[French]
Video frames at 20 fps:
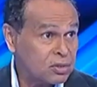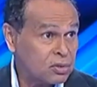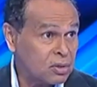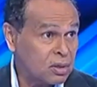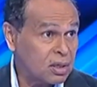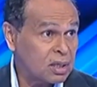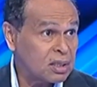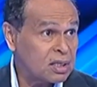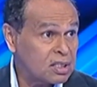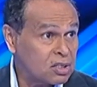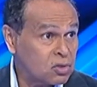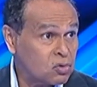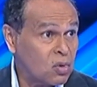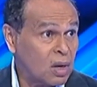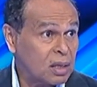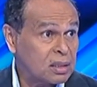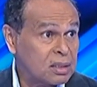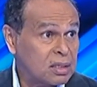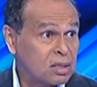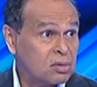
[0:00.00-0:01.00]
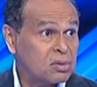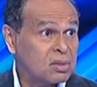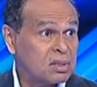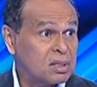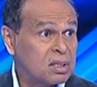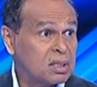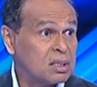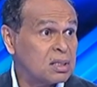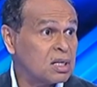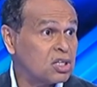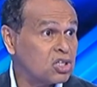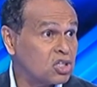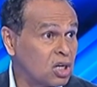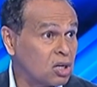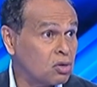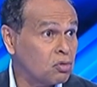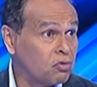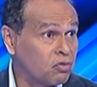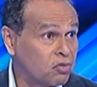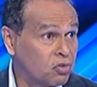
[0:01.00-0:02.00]
que qui dit squat dit aussi déchets
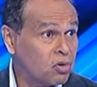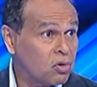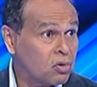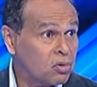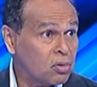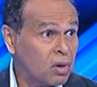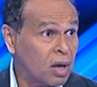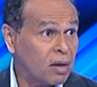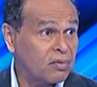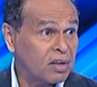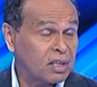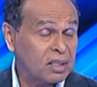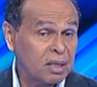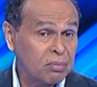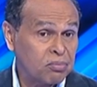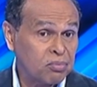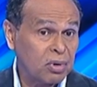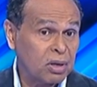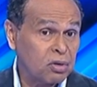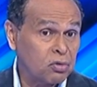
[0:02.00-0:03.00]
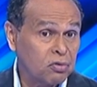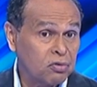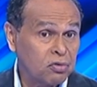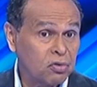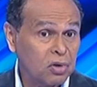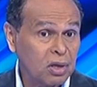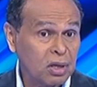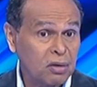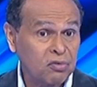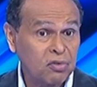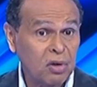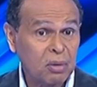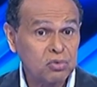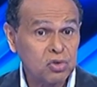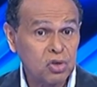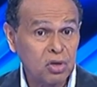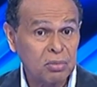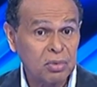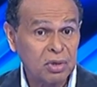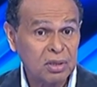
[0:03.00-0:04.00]
nouveaux, avec des points nouveaux qu'il faut
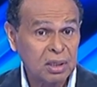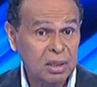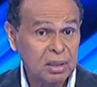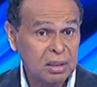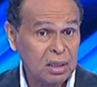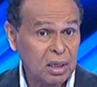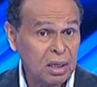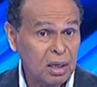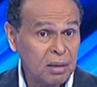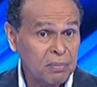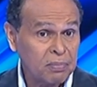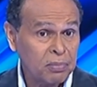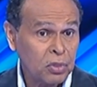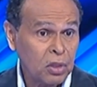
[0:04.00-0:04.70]
absolument traiter.